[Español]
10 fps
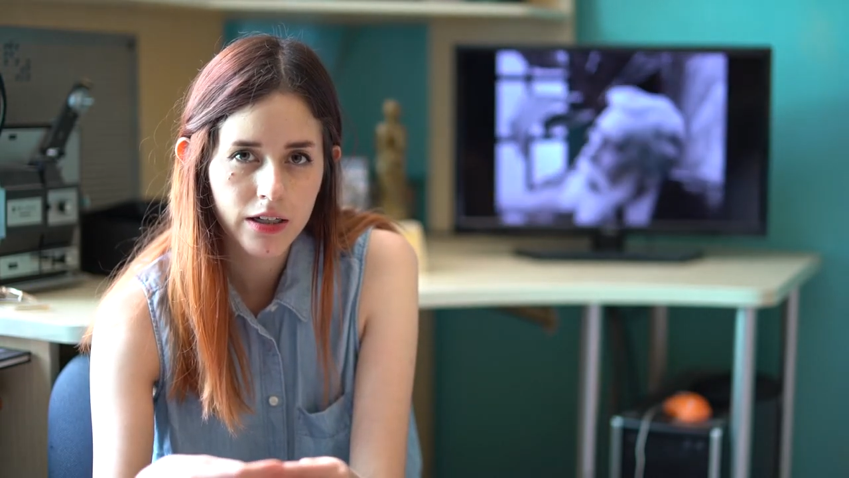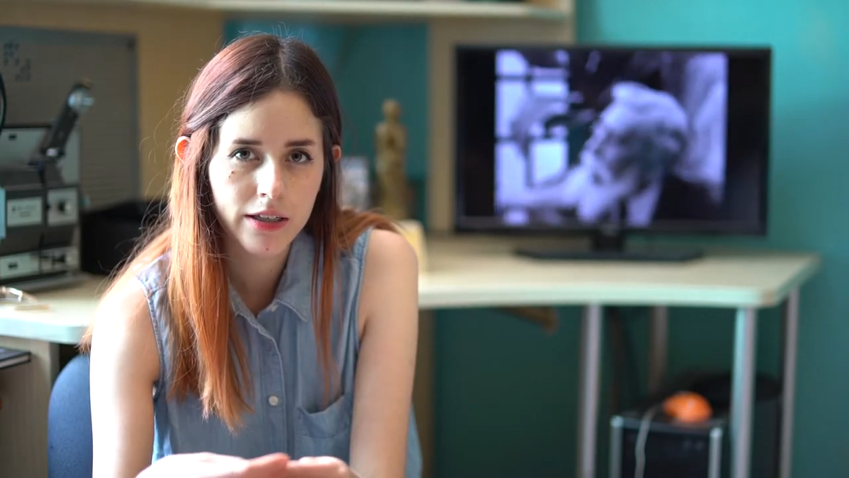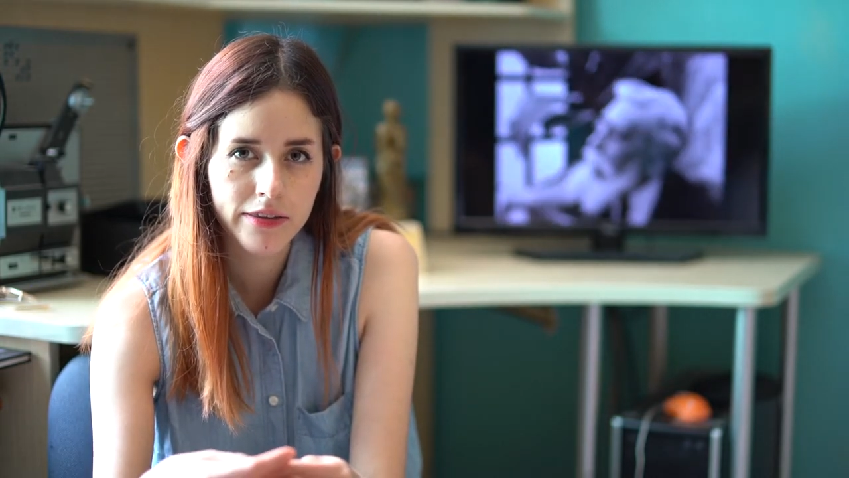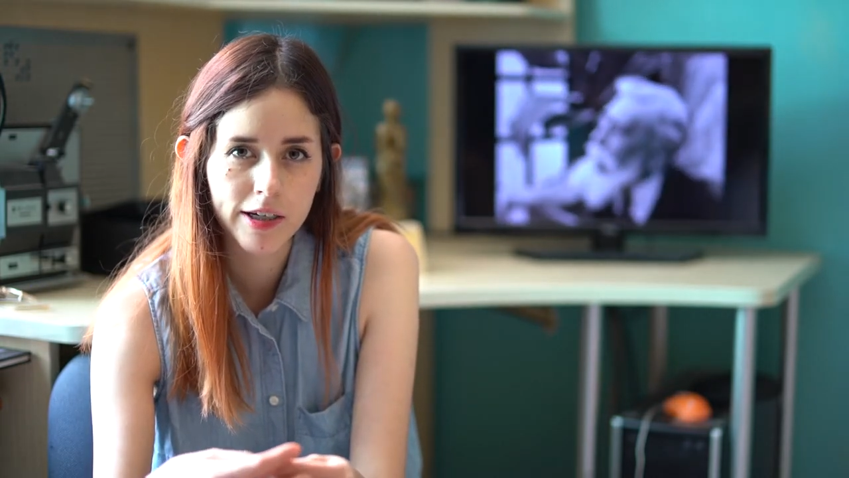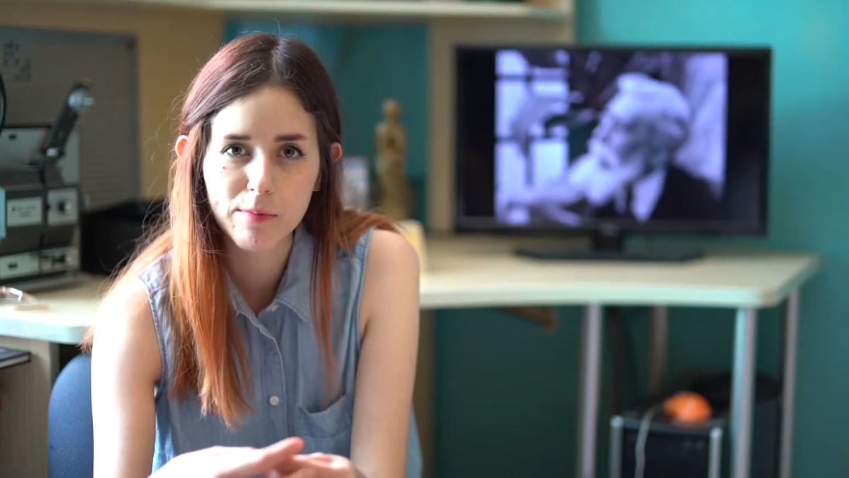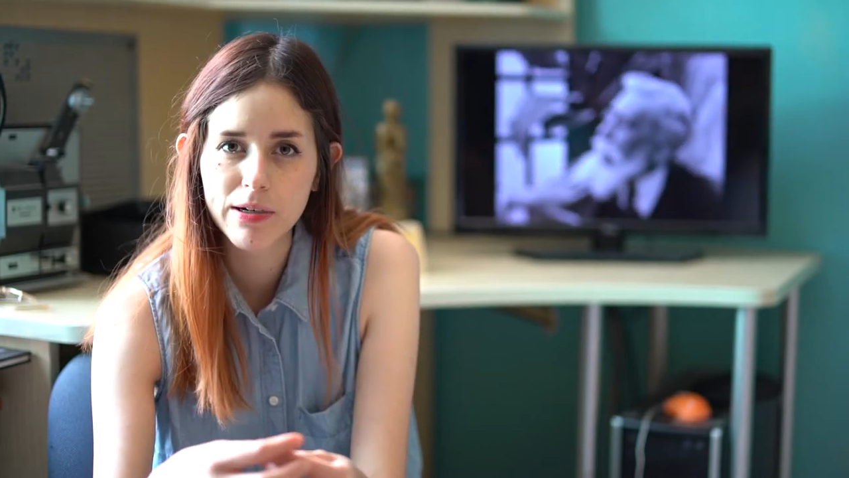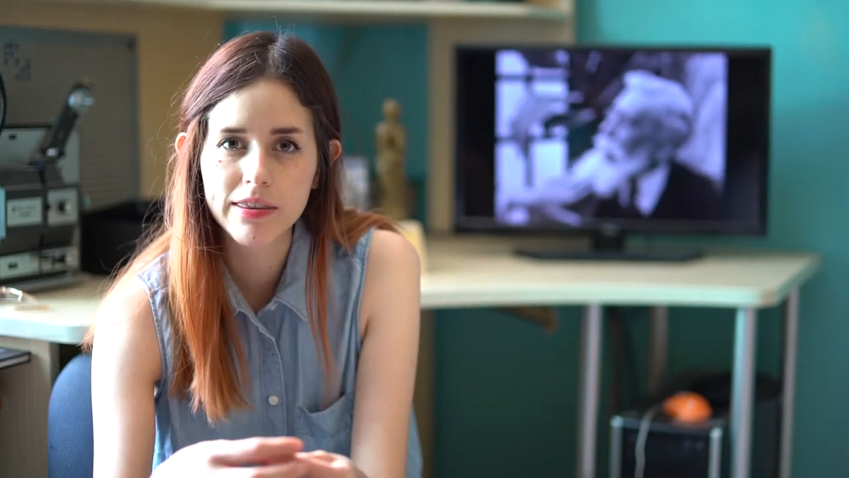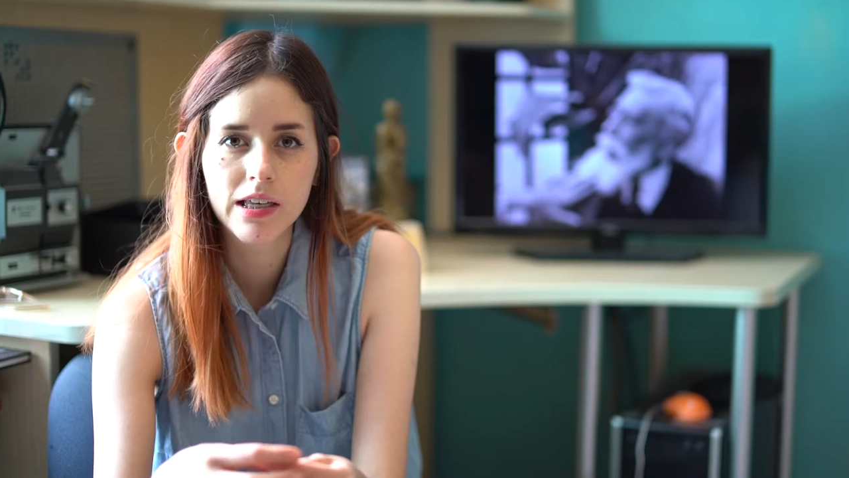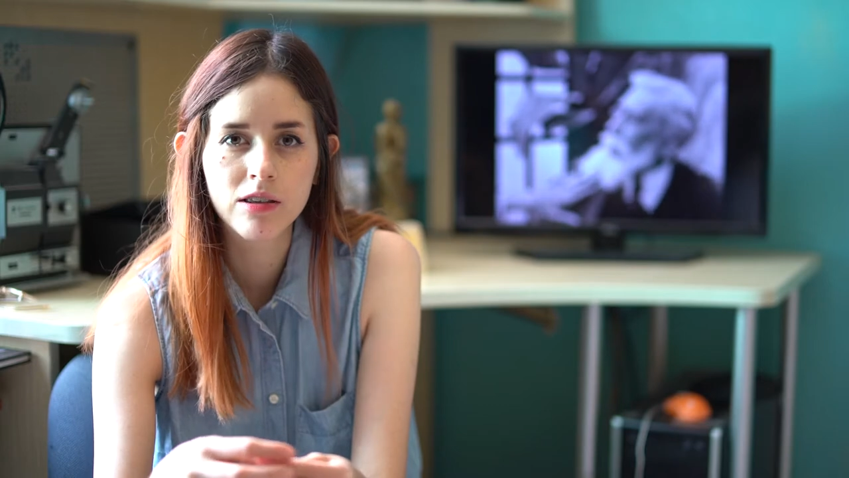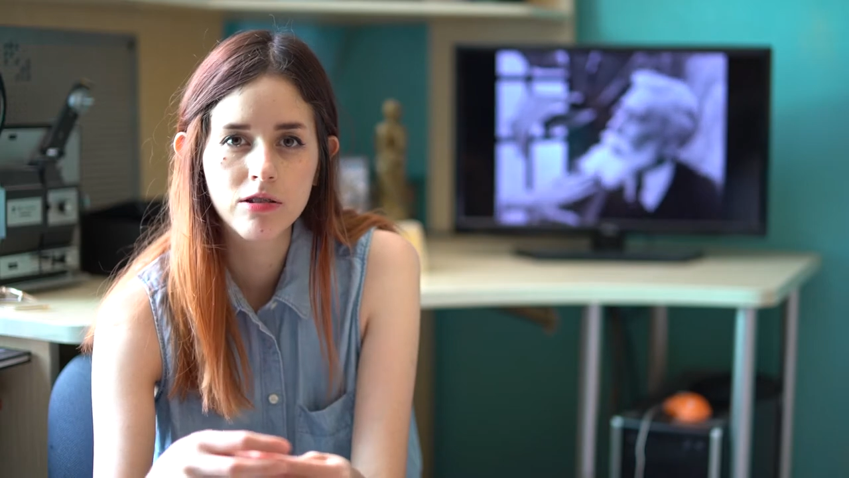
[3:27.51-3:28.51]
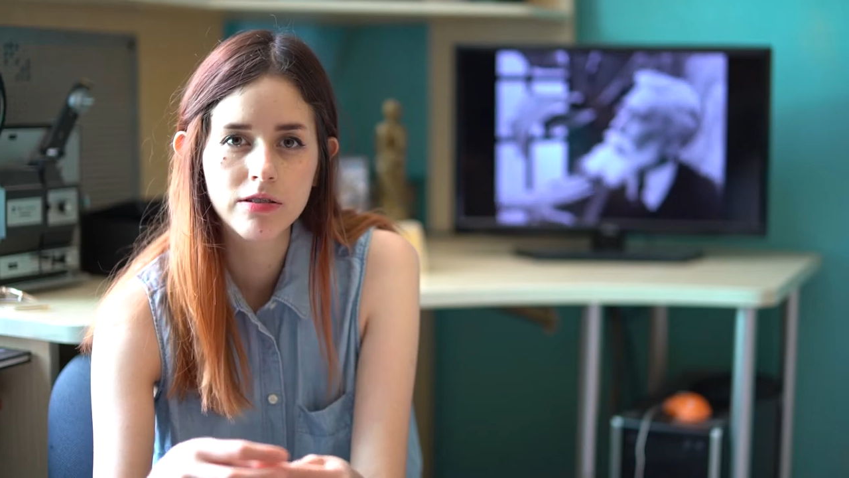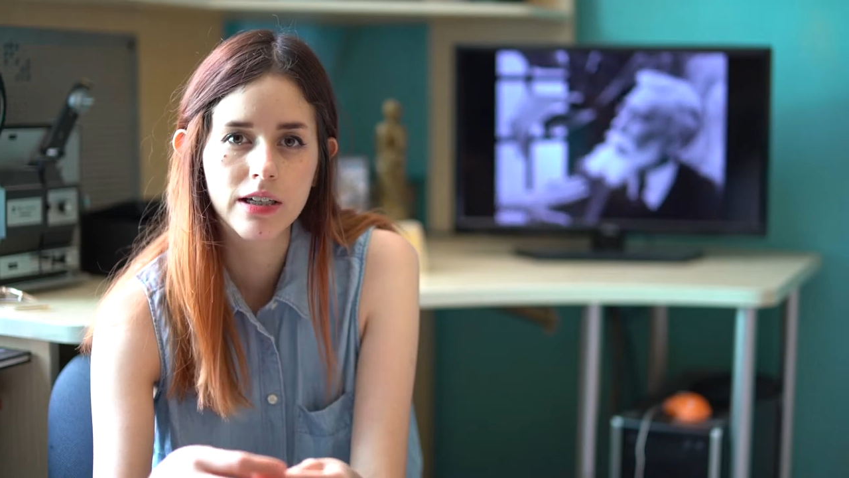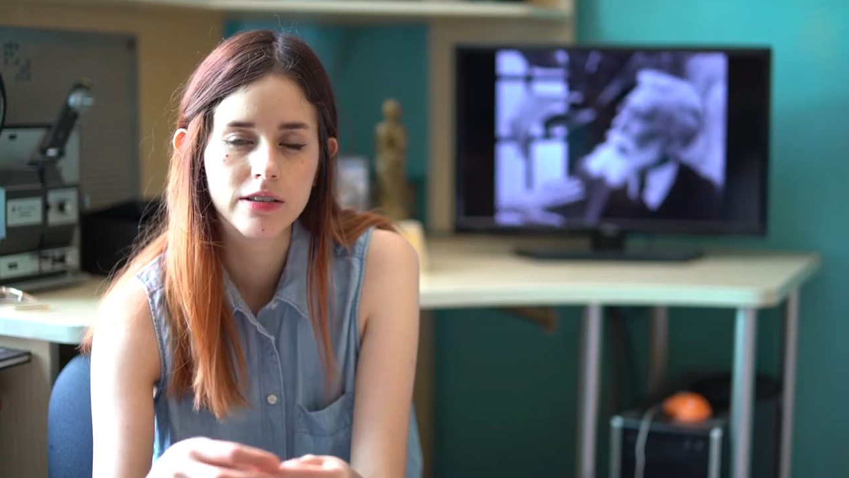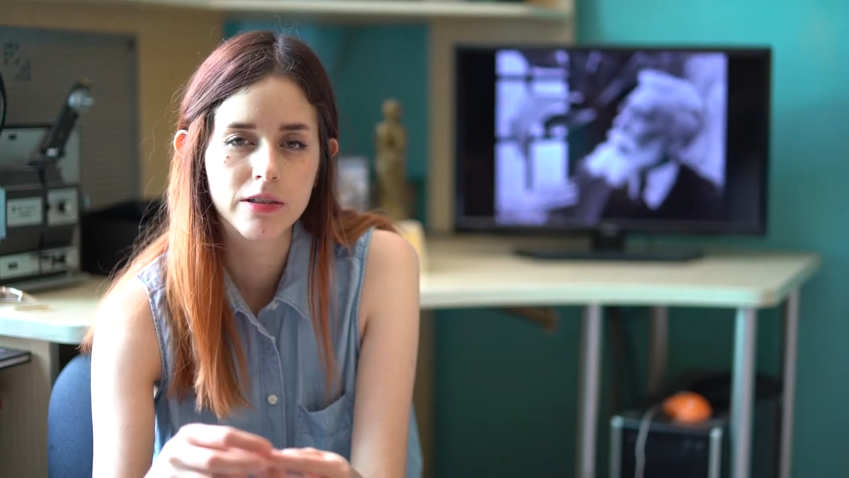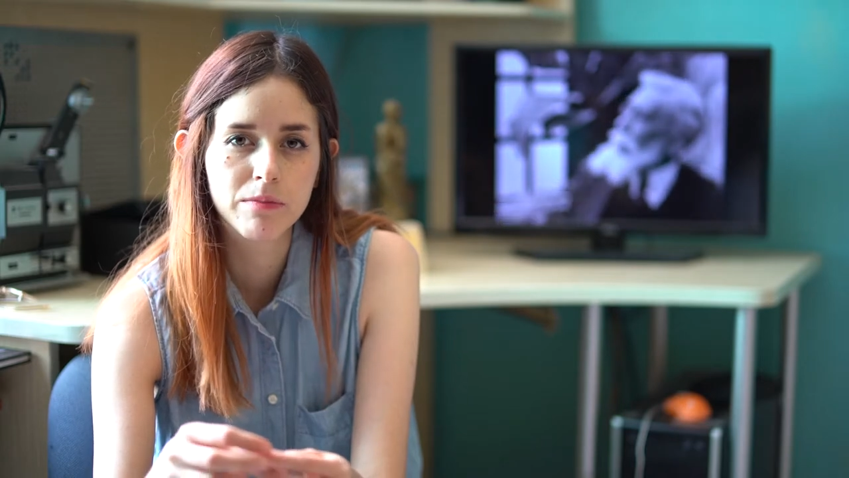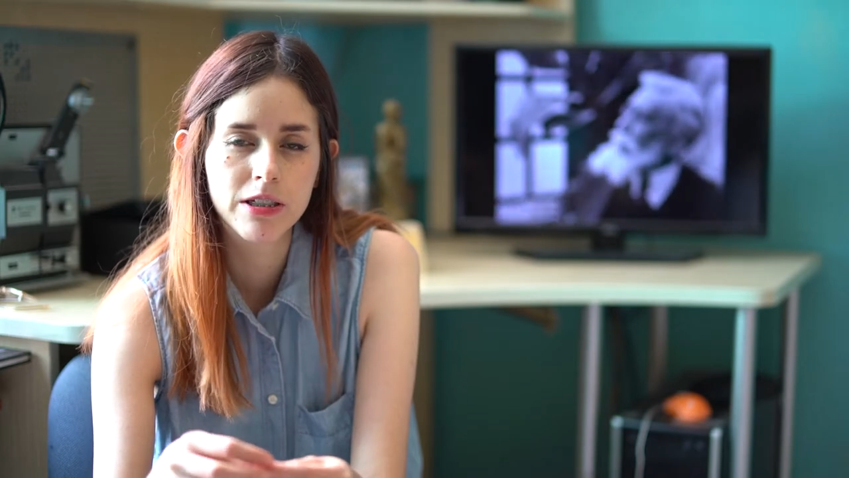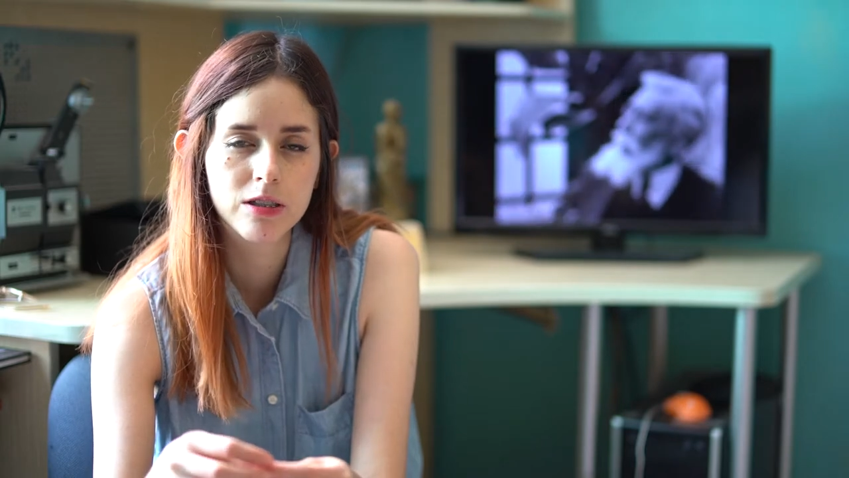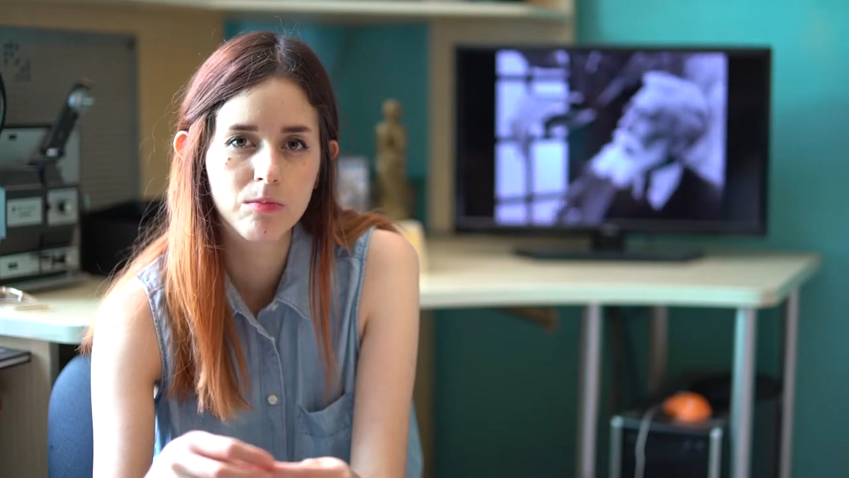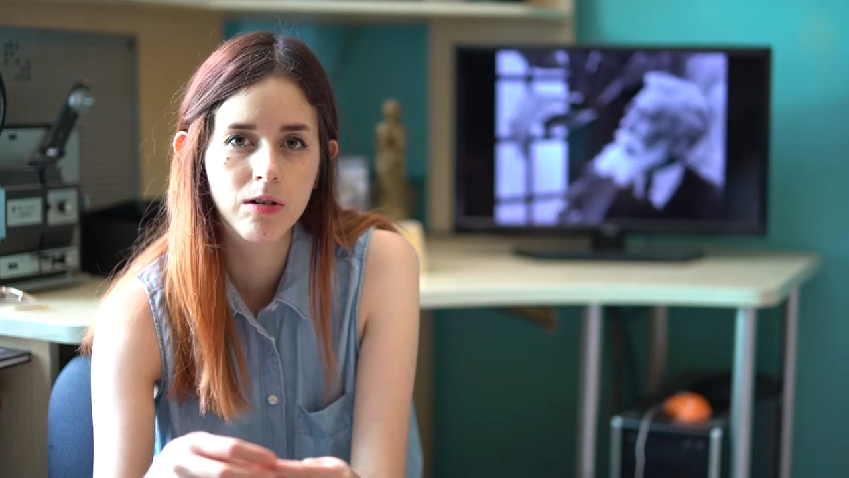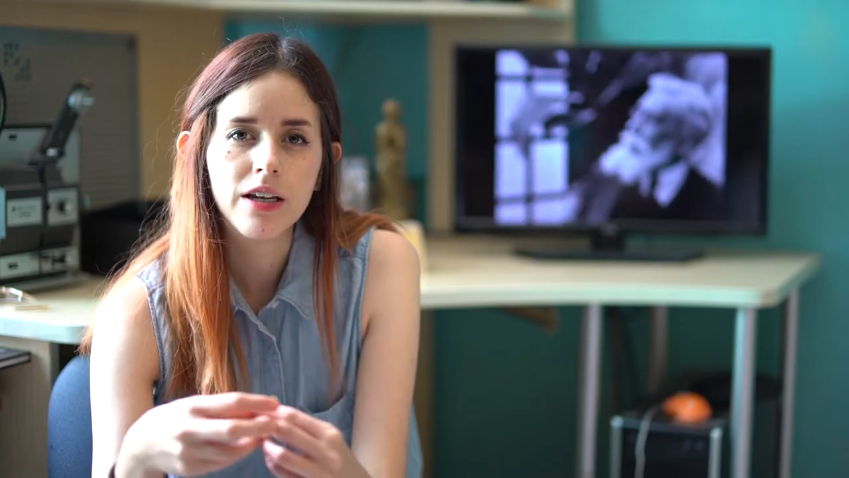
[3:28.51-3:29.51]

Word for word: interpretándose a sí mismo